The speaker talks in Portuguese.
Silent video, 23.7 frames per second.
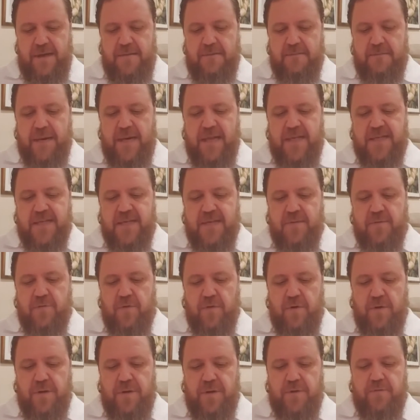mais
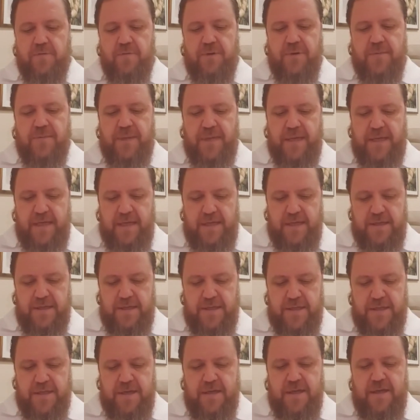harmônico o
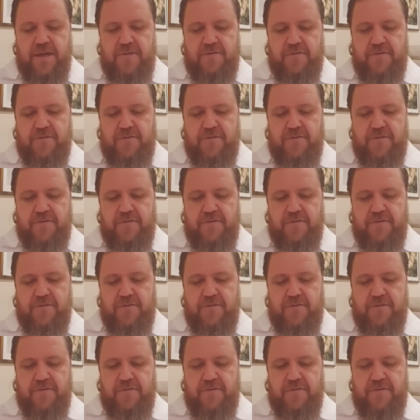ambiente,